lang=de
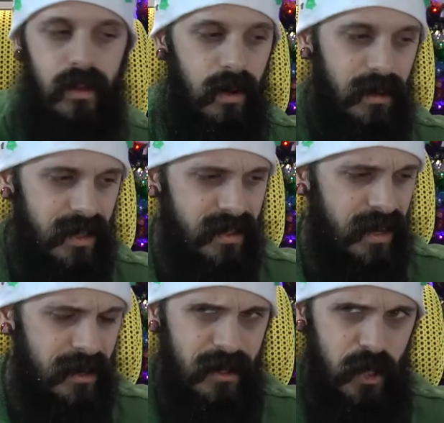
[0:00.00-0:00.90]
Aber das
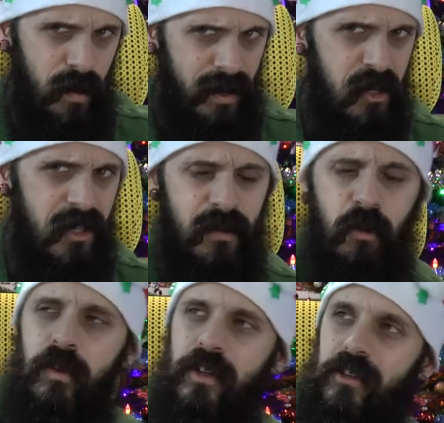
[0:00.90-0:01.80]
kenne ich, das schmeckt nicht, deswegen
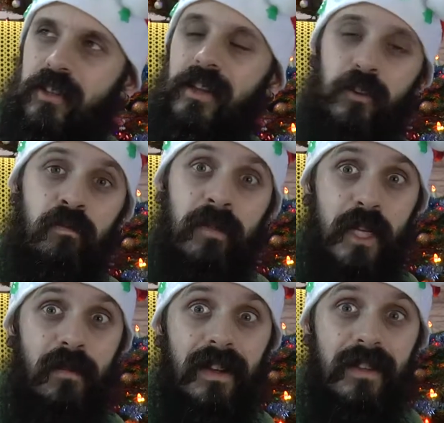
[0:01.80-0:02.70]
probiere ich das nicht. Also mir
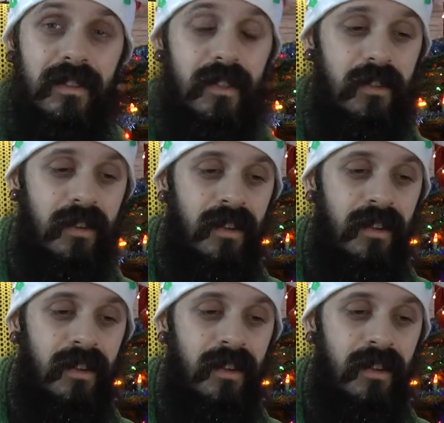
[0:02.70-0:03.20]
schmeckt es nicht.